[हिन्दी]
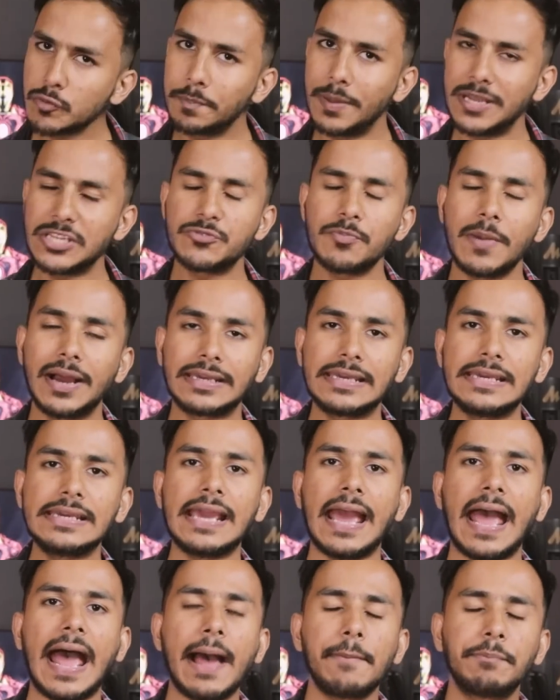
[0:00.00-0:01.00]
जो
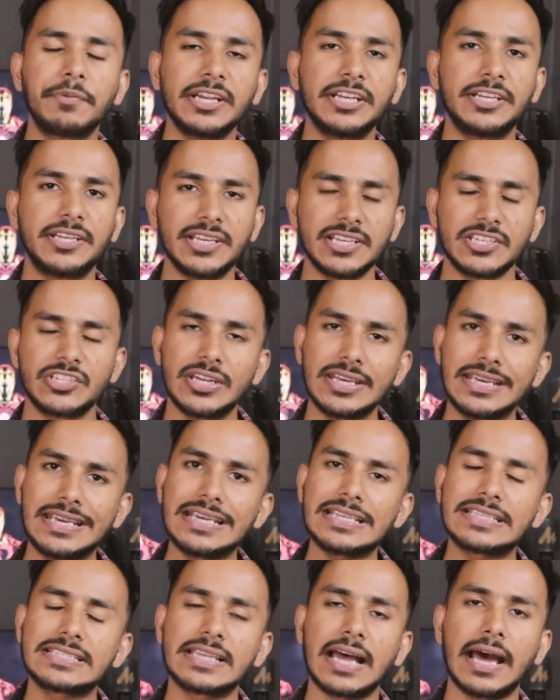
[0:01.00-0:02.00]
बेंचमार्किंग ऐप के टेस्ट है
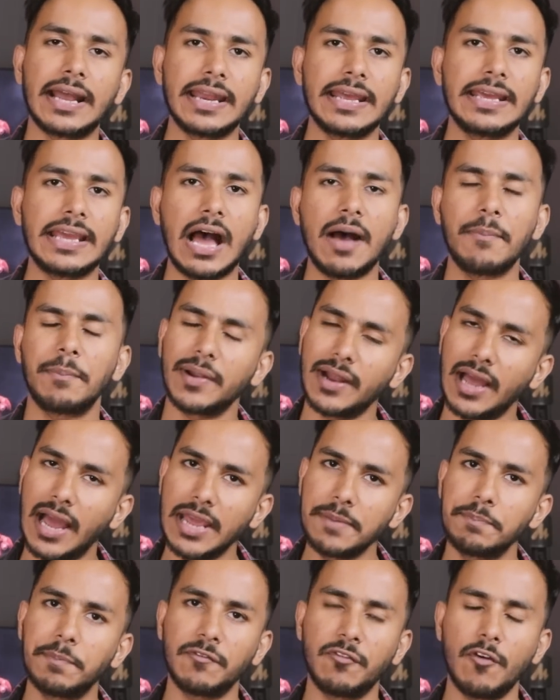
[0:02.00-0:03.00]
ये सारे यहाँ पर
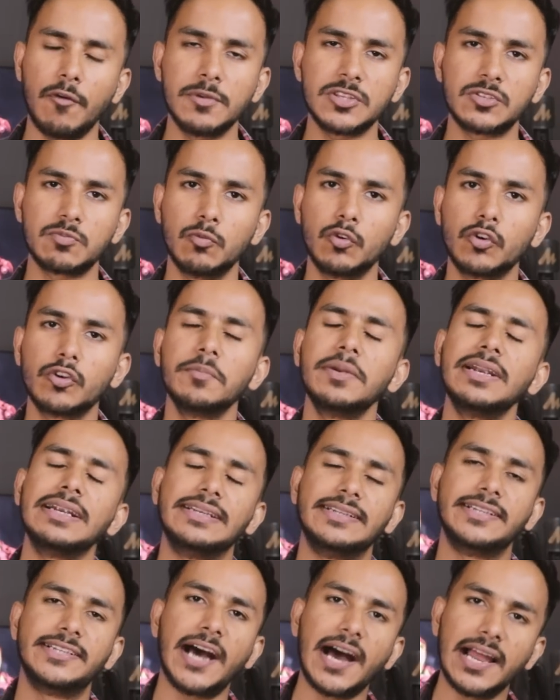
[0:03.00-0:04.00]
हाई परफॉर्मेंस मोड में
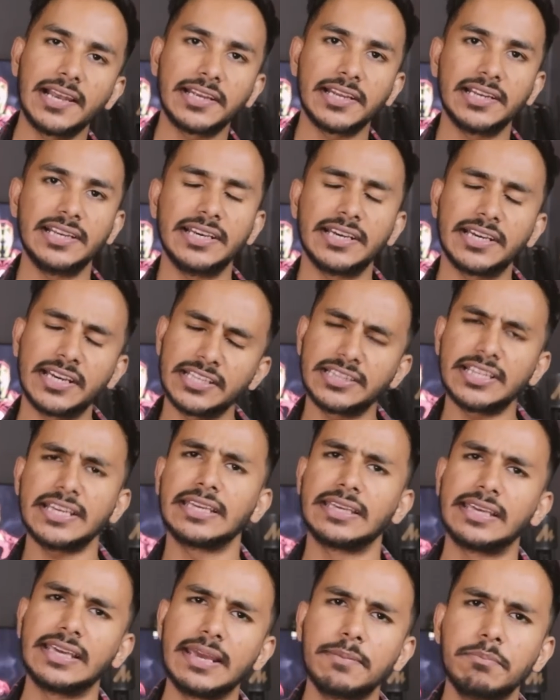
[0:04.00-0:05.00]
डाल के लिए गए थे
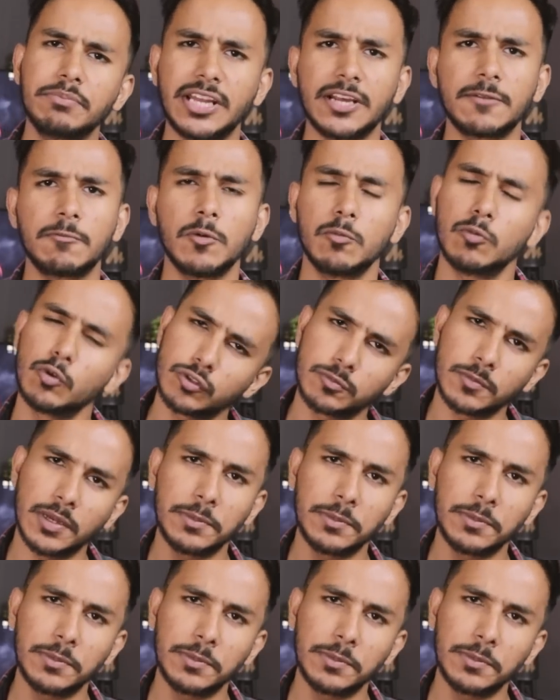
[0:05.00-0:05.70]
गेम टर्बो बूस्ट